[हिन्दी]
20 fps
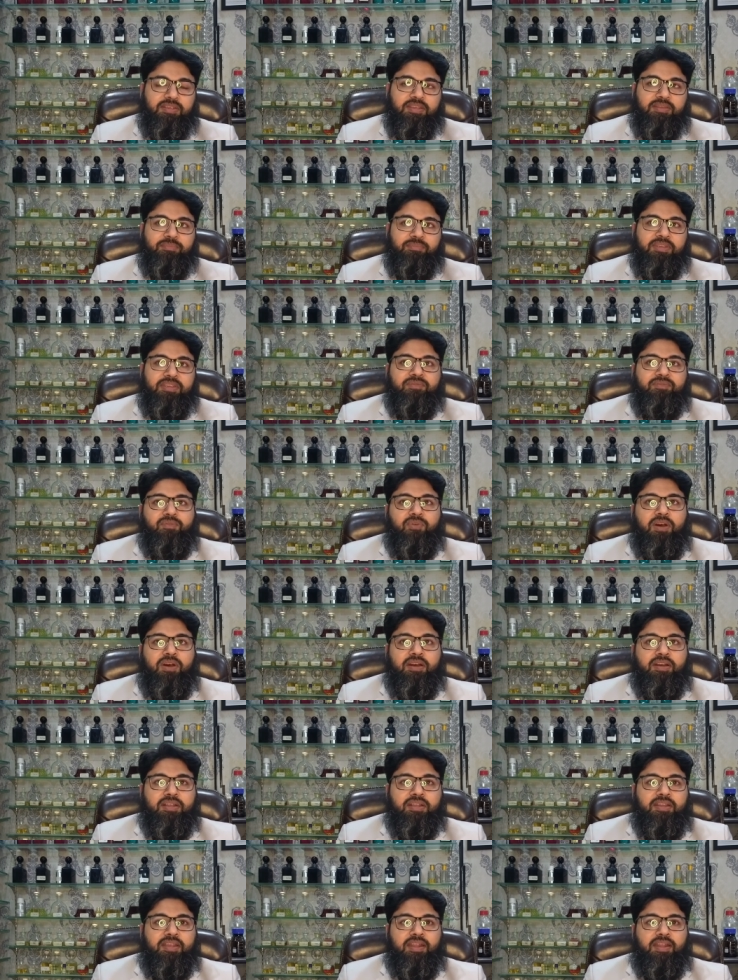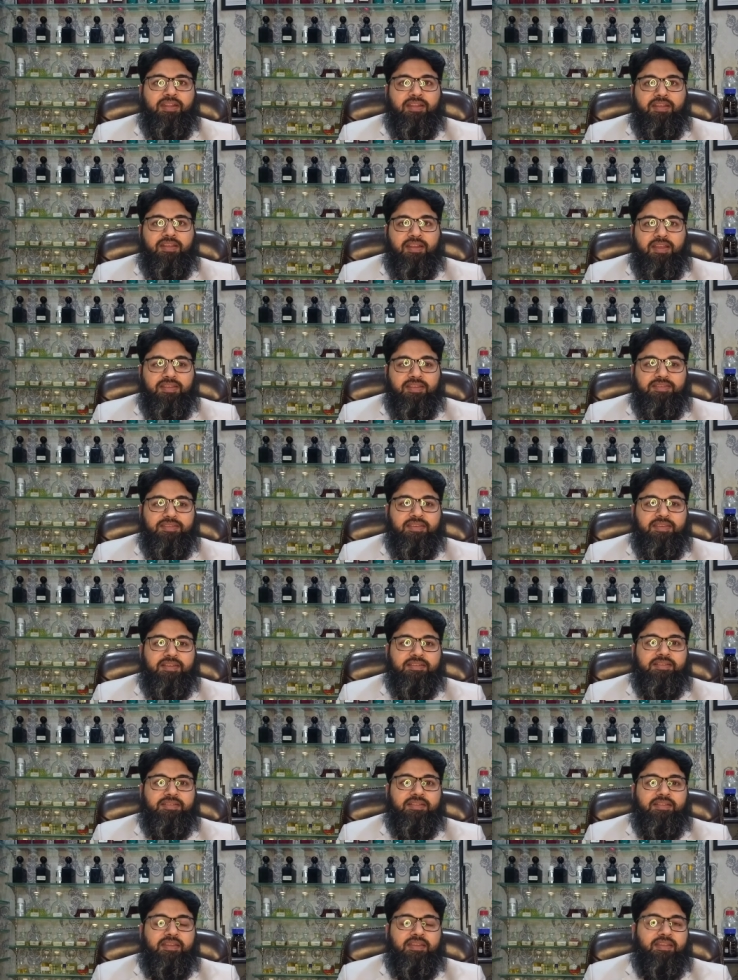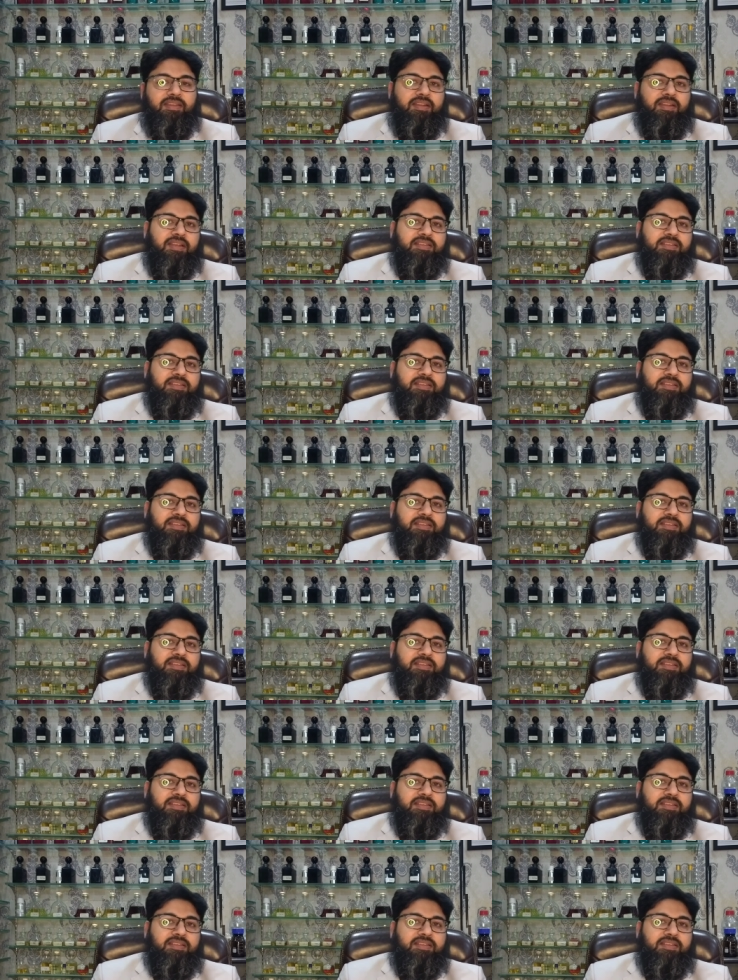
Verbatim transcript: कि भी वो आखिर कैटेगराइज किया जाता है